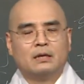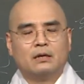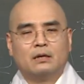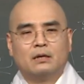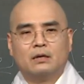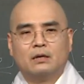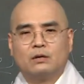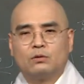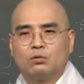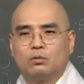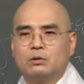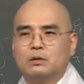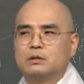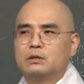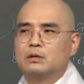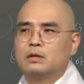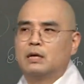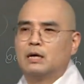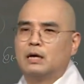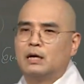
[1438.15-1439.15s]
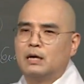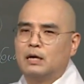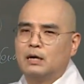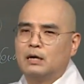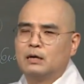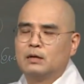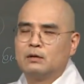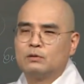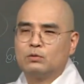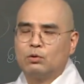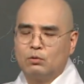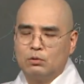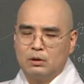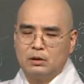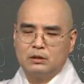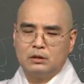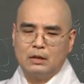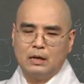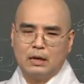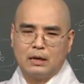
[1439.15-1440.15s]
어, 통일신라
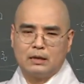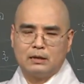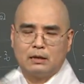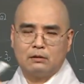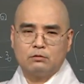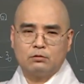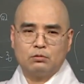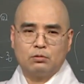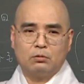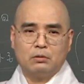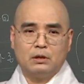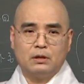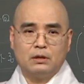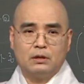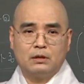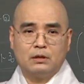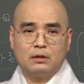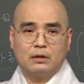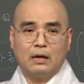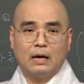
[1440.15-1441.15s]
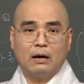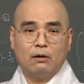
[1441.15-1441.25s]
통, 신라가 삼국 통일을